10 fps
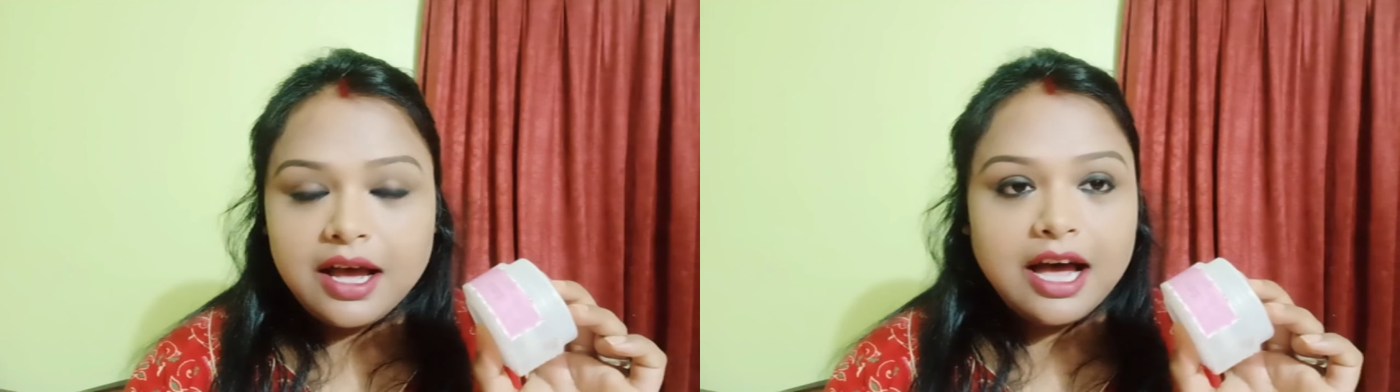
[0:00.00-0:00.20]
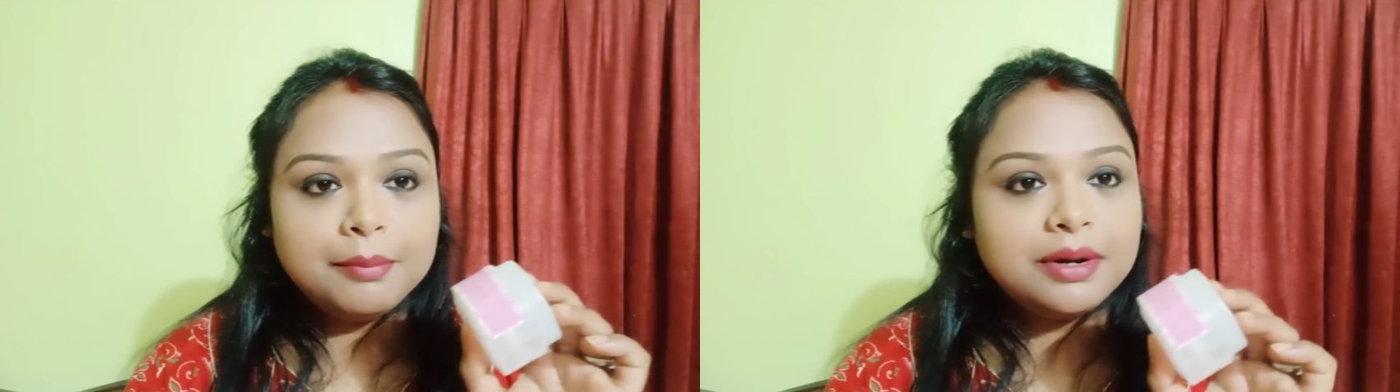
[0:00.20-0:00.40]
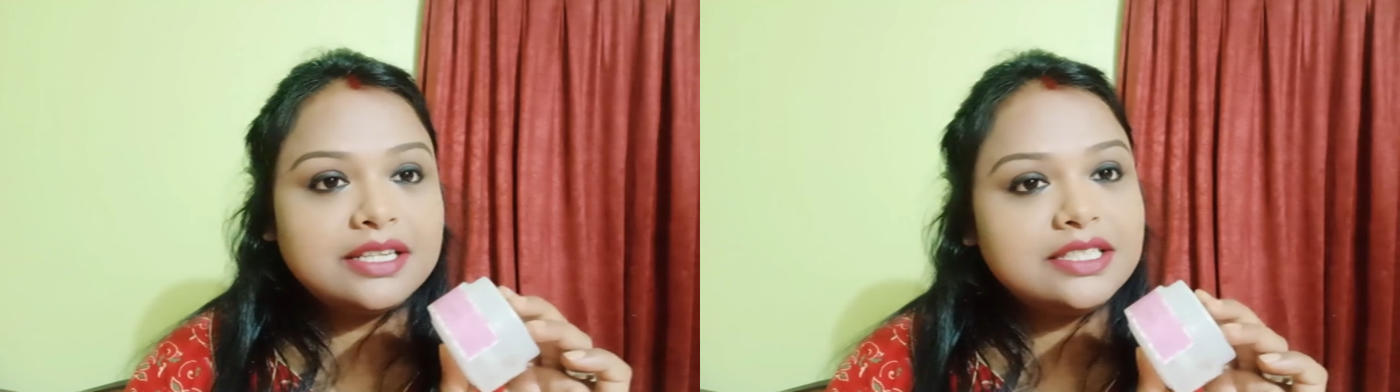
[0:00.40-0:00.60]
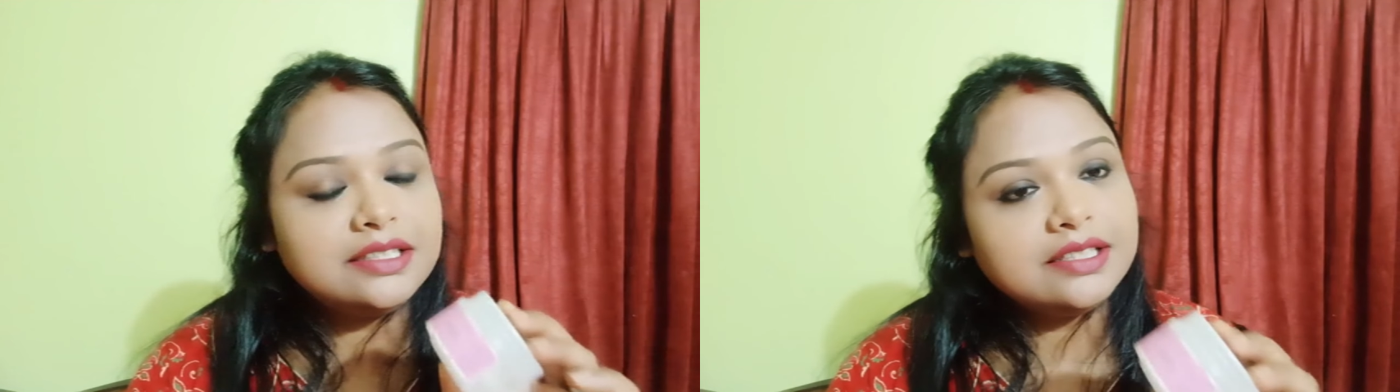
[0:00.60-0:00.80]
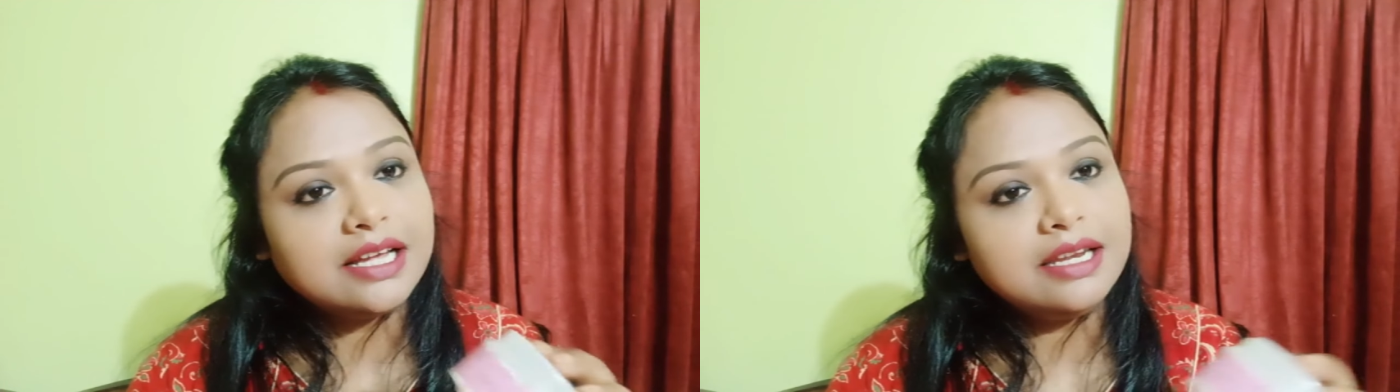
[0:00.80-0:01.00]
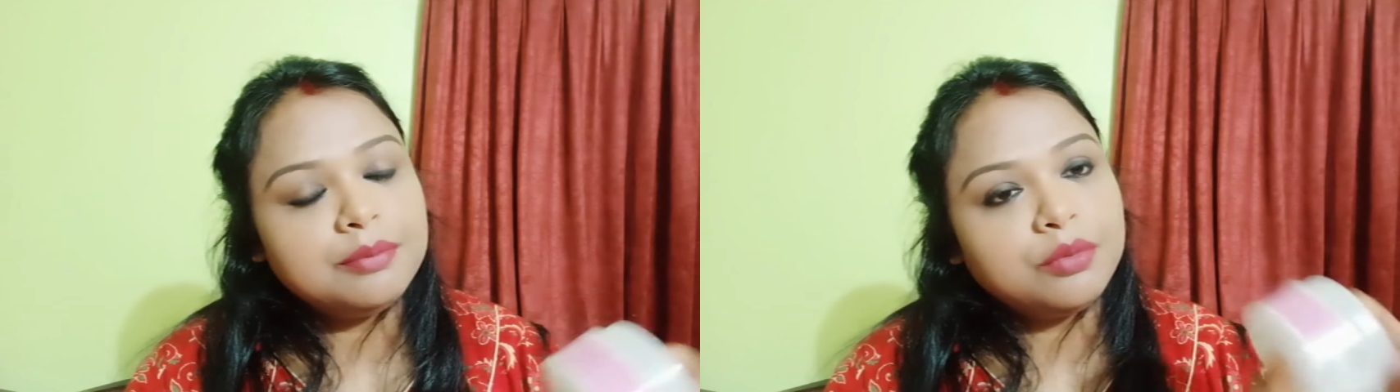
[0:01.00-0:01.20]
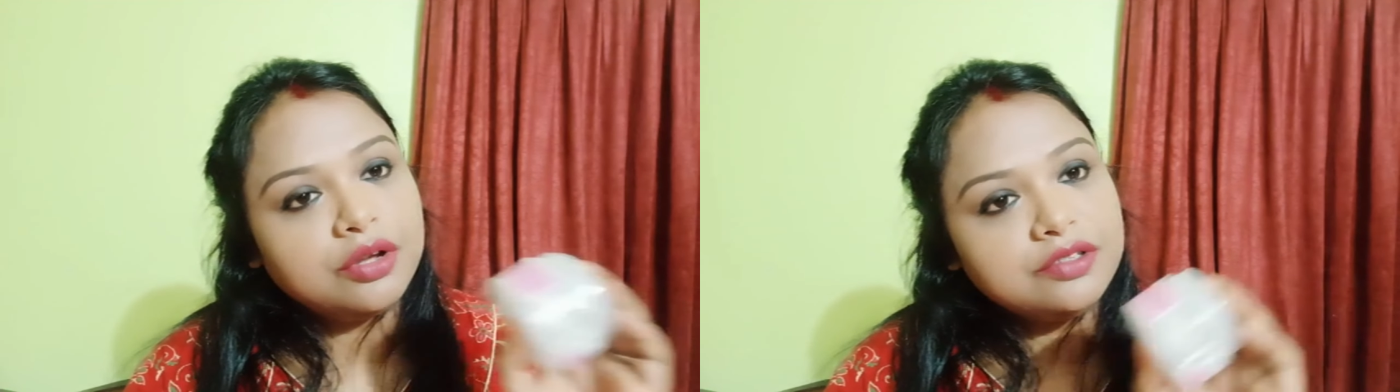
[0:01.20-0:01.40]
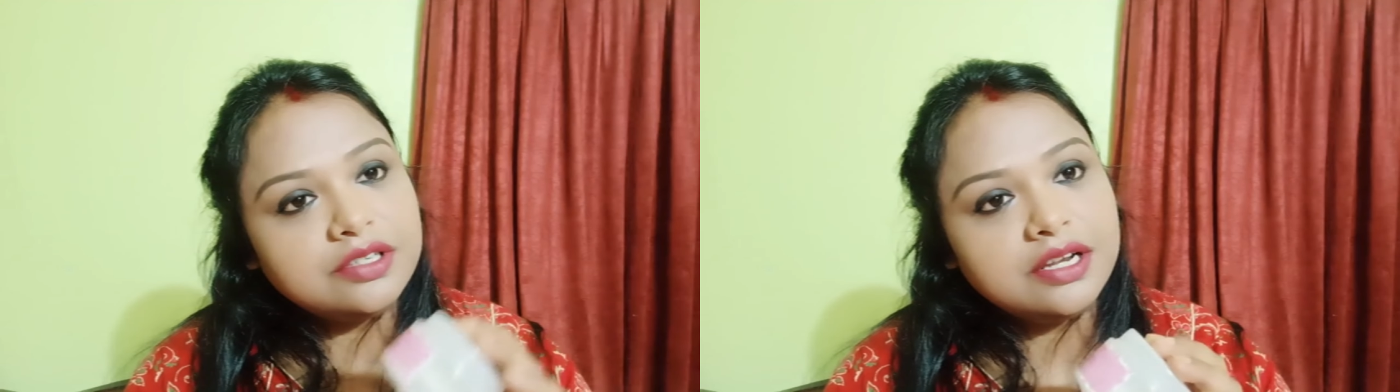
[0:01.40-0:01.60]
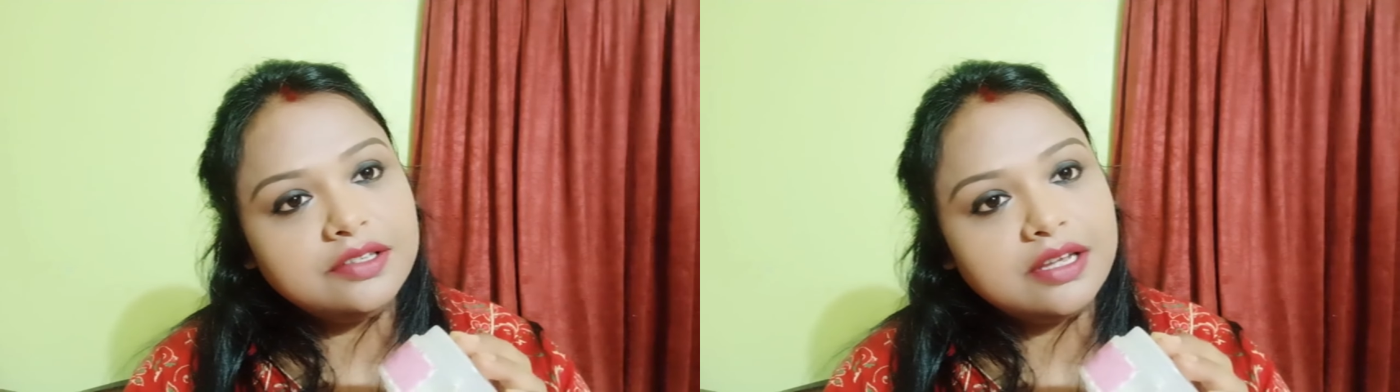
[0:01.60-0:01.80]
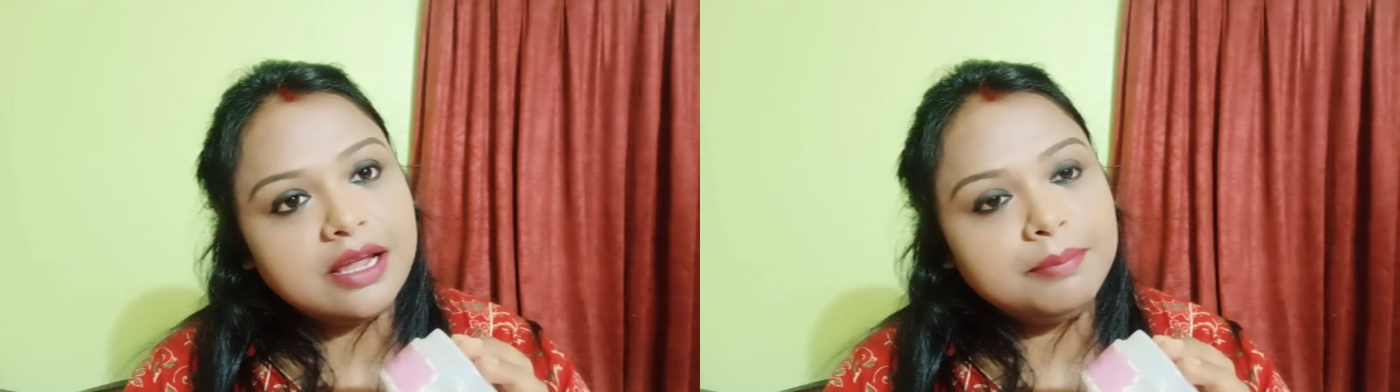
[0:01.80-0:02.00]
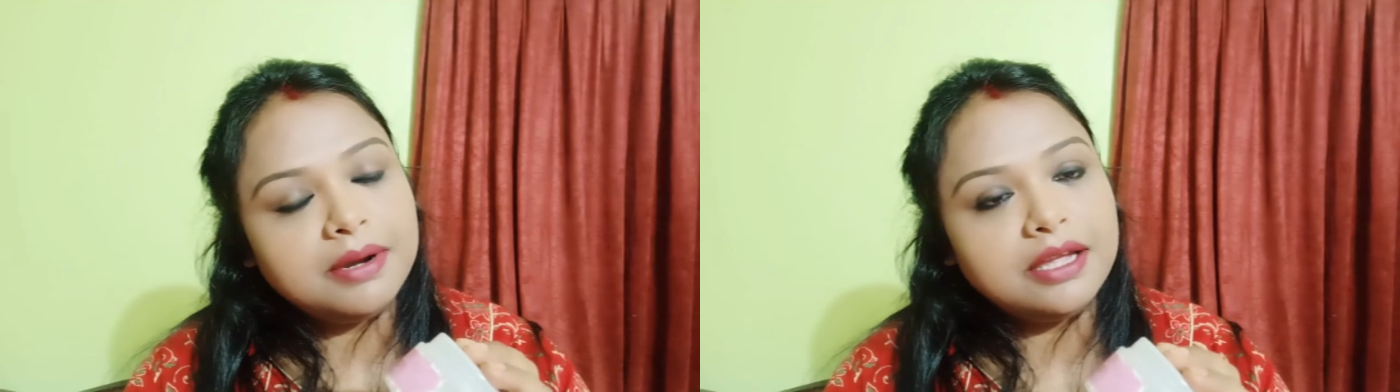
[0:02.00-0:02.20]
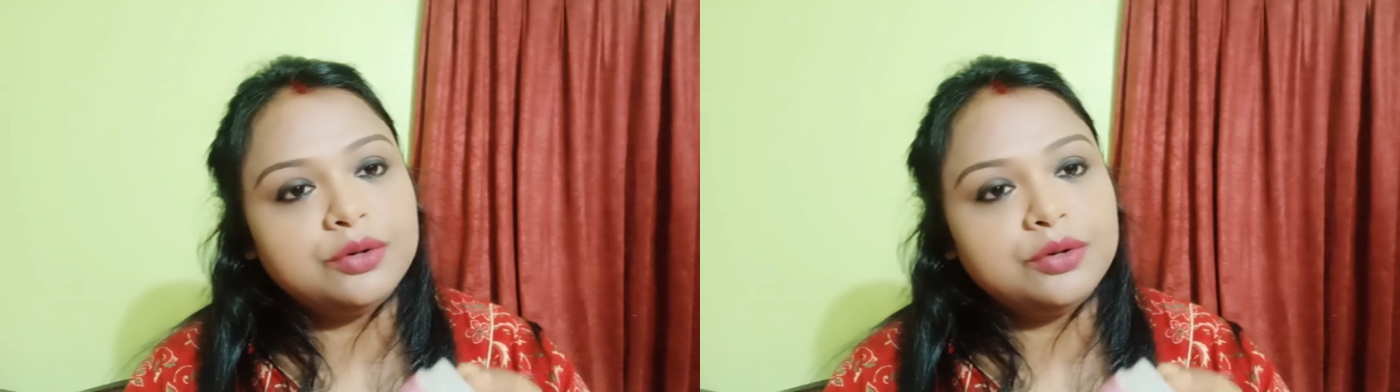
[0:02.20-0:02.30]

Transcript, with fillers: আমরা শীতকালে ময়শ্চারাইজার অ্যাপ্লাই